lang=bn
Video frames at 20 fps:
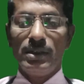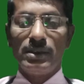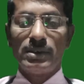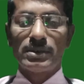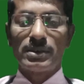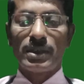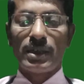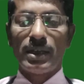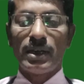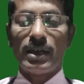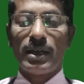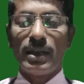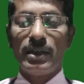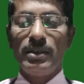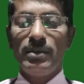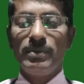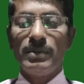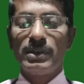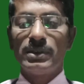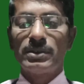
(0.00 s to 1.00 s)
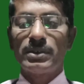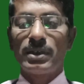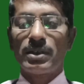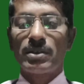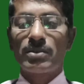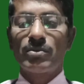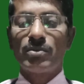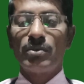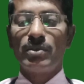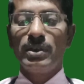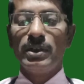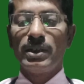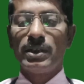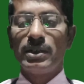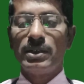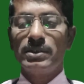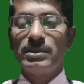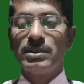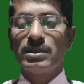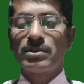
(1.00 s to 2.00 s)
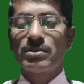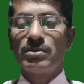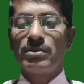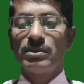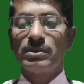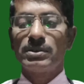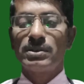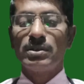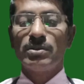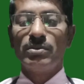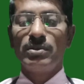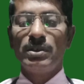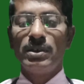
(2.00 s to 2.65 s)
এই মন অধ্যায়টি খুবই বৃহৎ